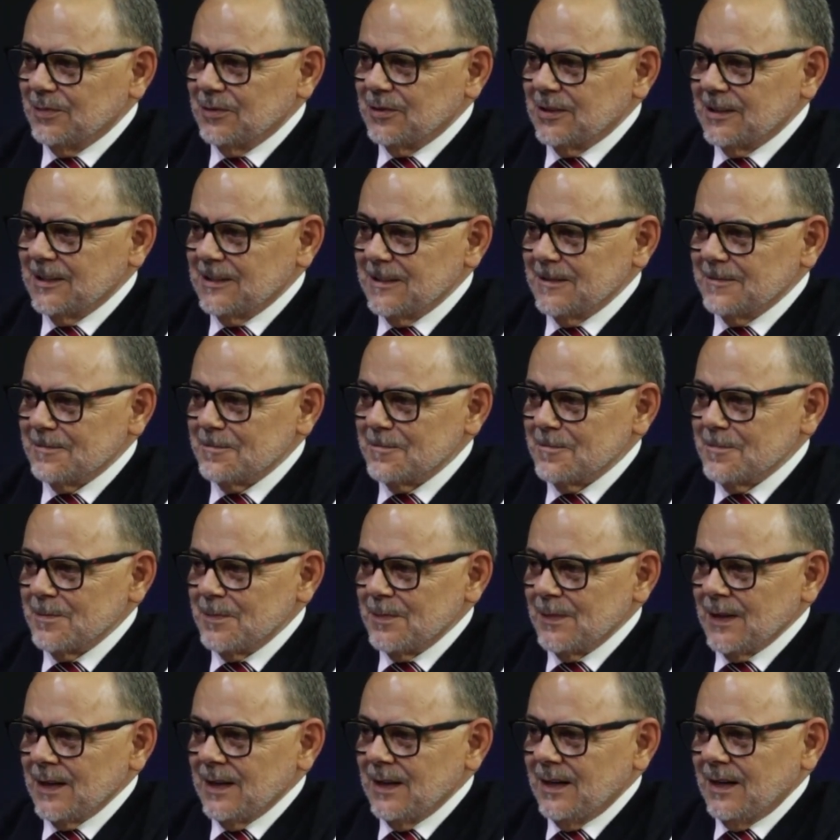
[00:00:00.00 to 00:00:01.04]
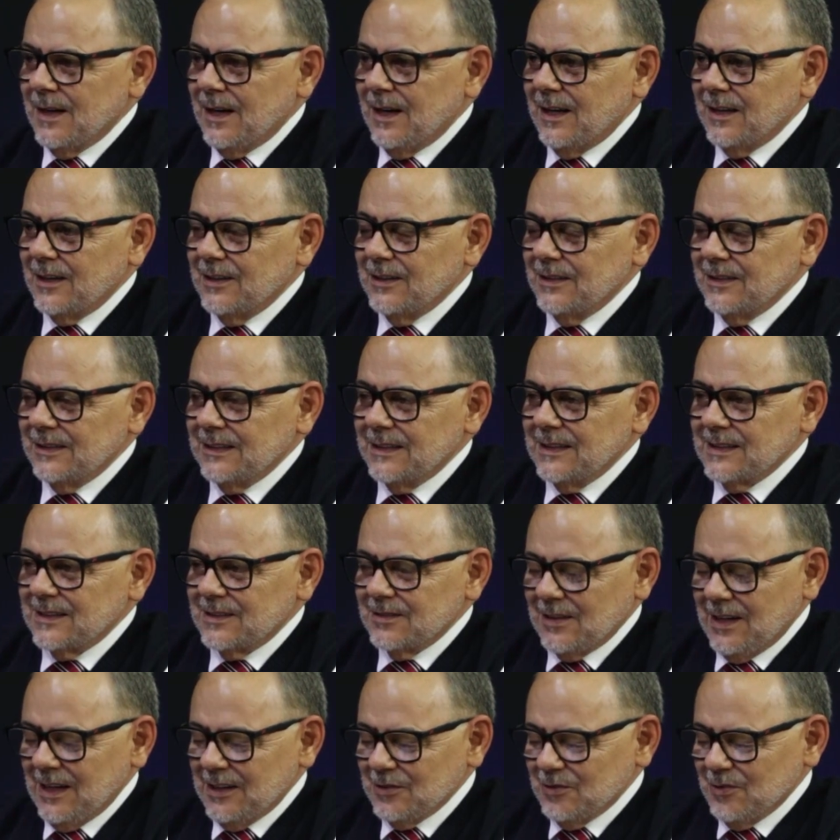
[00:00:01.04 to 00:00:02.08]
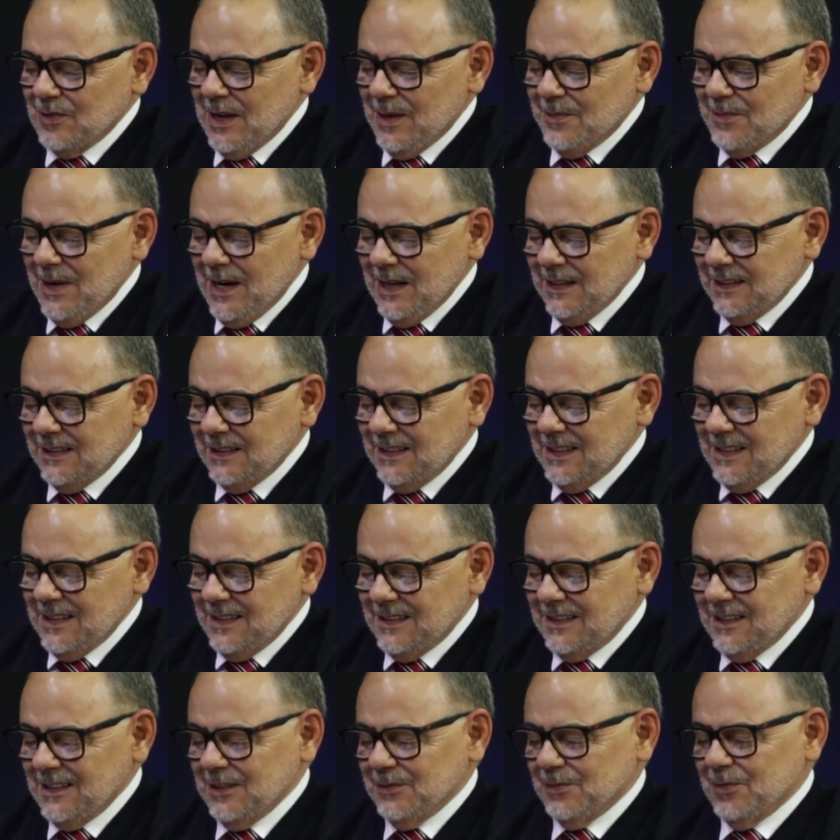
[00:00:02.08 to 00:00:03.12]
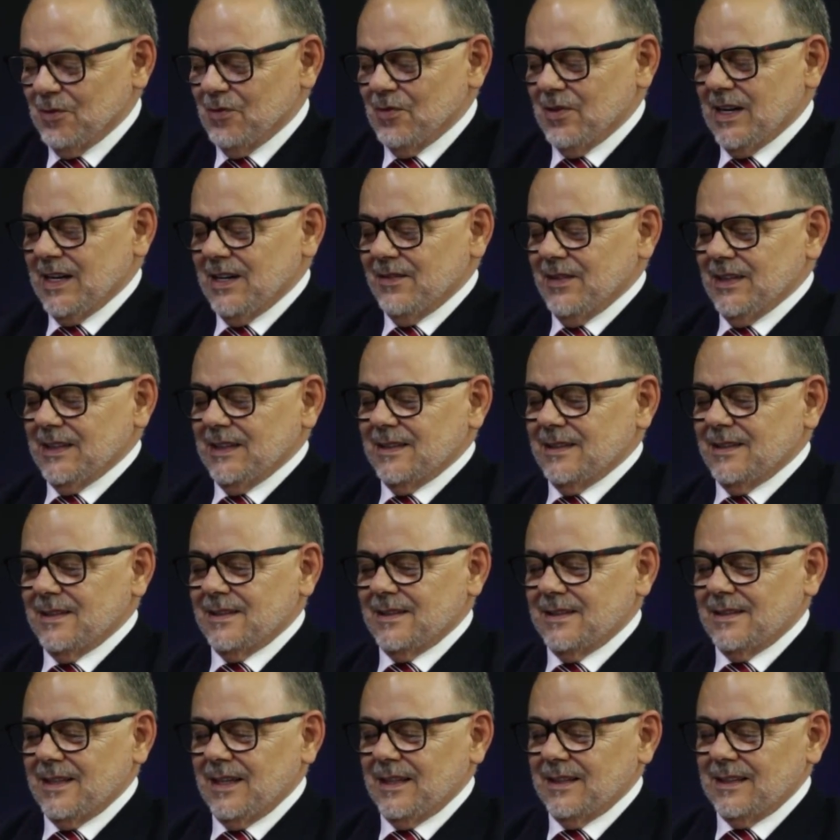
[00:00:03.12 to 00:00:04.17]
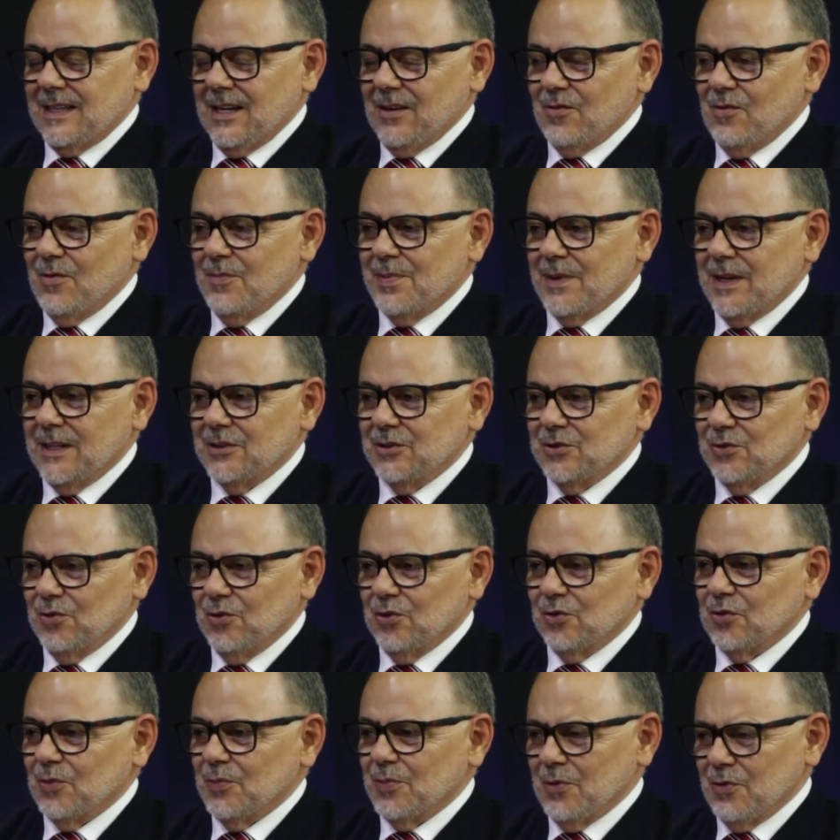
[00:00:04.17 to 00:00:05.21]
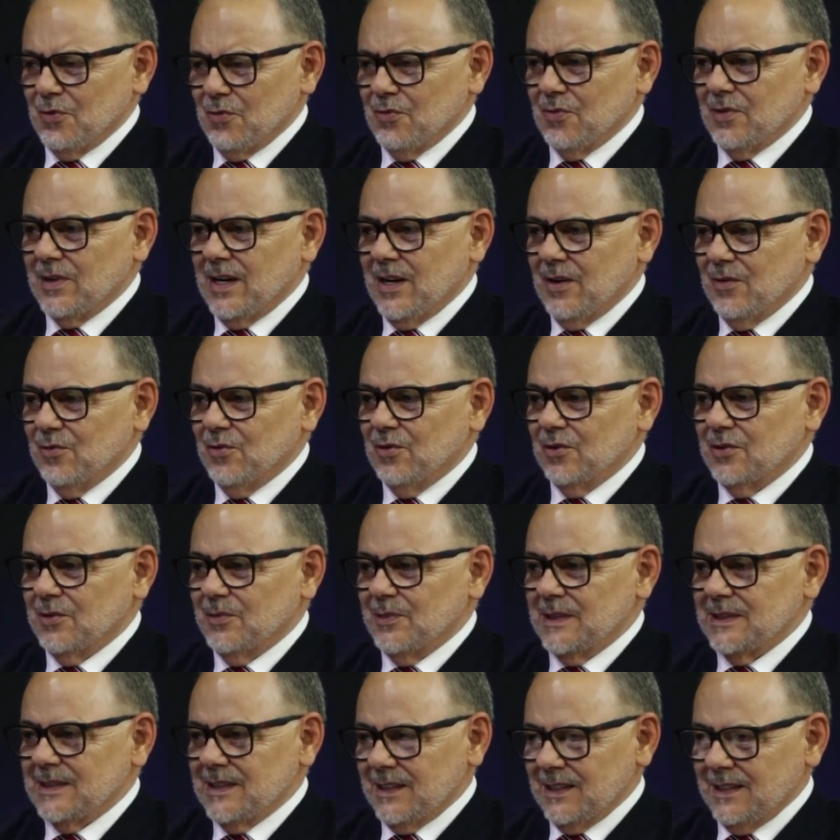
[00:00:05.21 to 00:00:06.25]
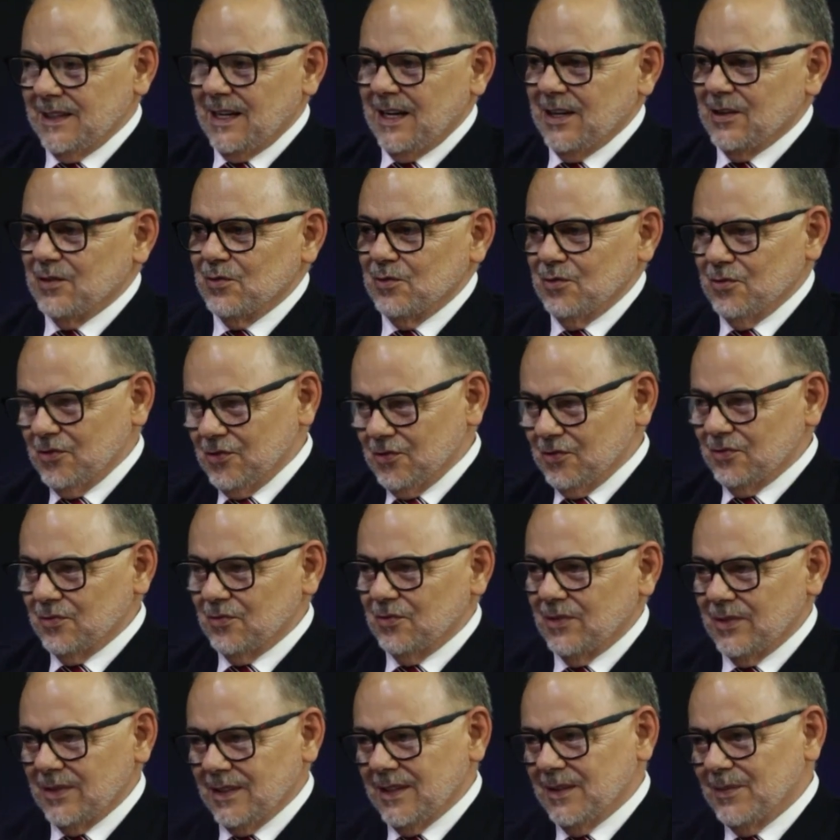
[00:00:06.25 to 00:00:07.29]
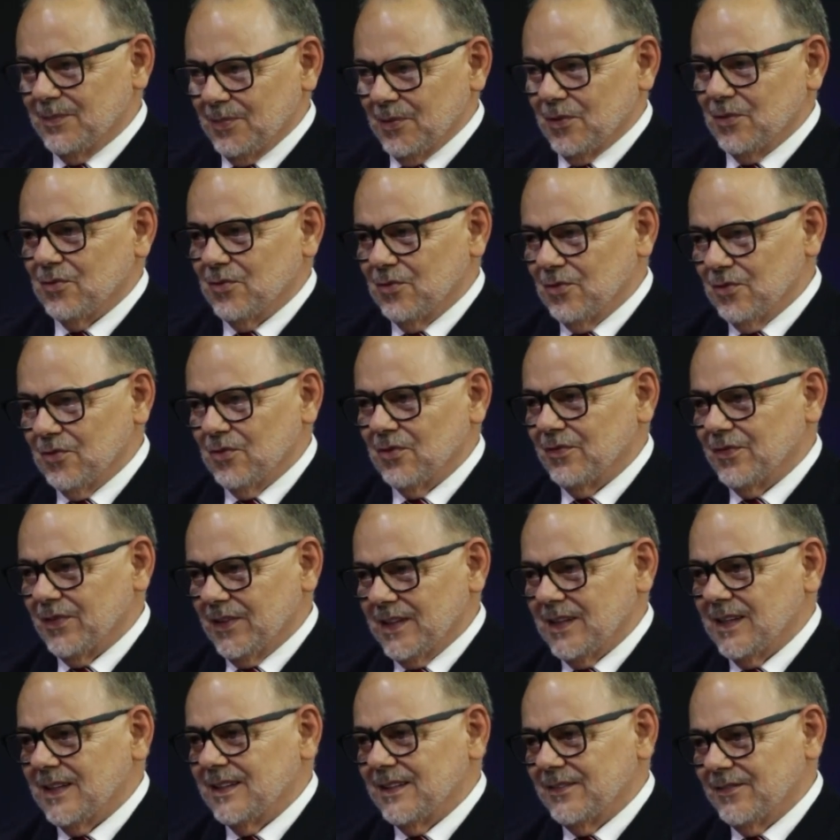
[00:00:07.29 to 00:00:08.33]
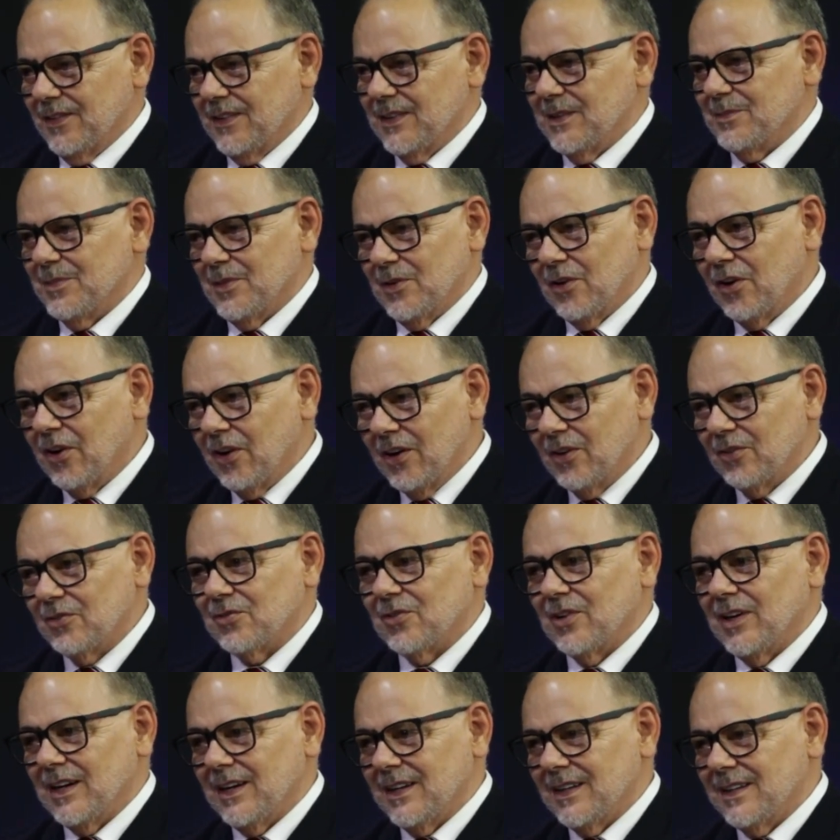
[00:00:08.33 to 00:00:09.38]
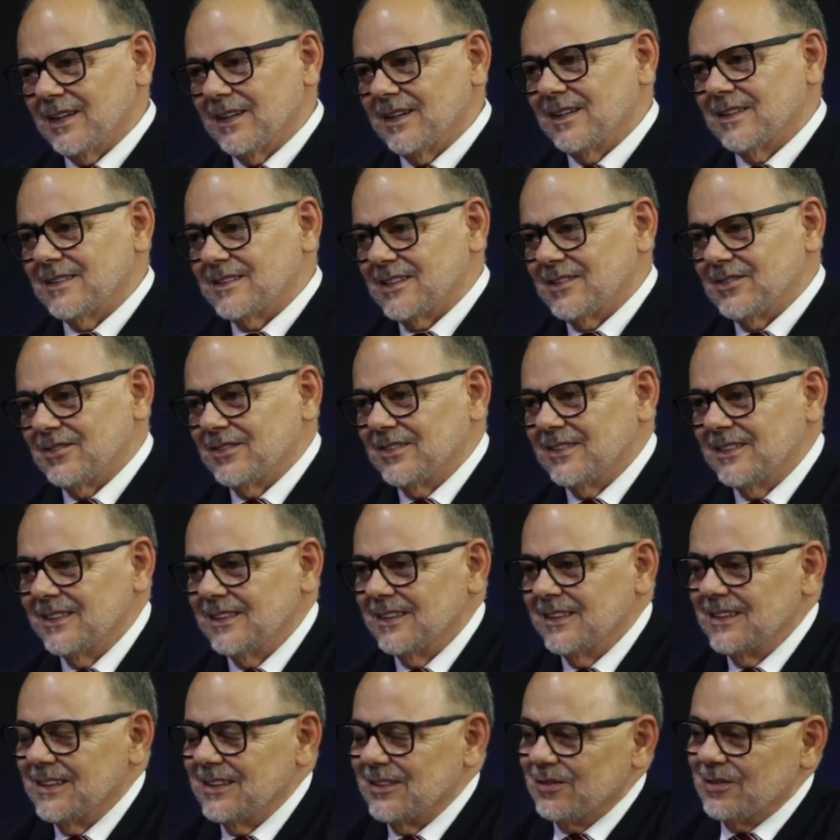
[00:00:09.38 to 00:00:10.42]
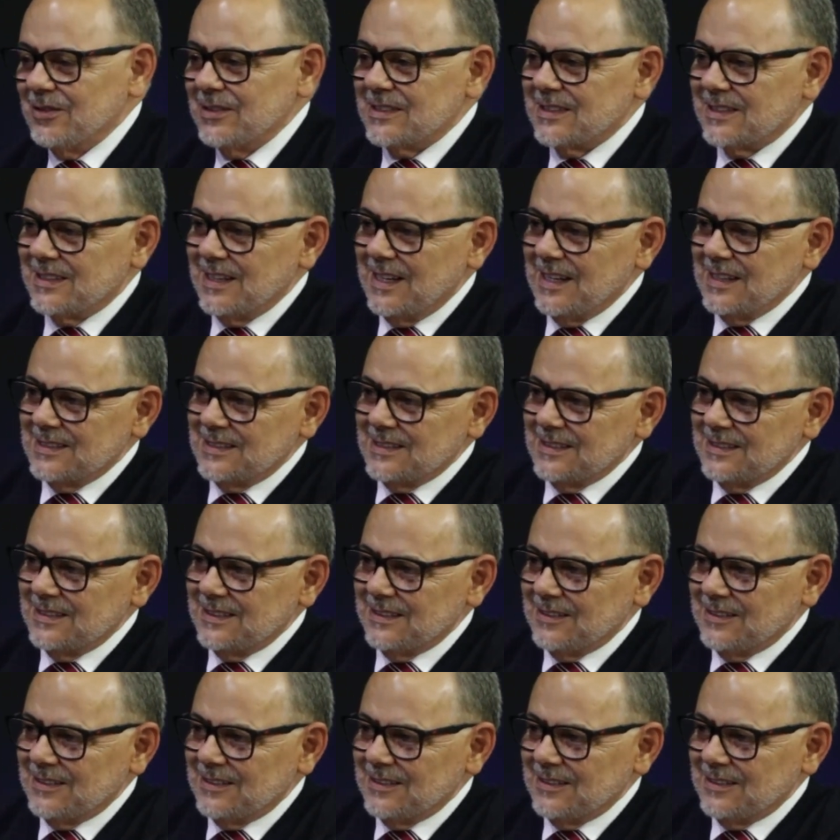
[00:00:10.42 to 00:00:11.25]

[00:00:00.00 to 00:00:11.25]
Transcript: Porque aí, esse caso do remarketing é interessante, porque o cara vai tentar comprar de outro, procurar outro, mas aquele anúncio do que ele procurou fica ali falando para ó, oh, eu tô aqui, você não, não, esquece,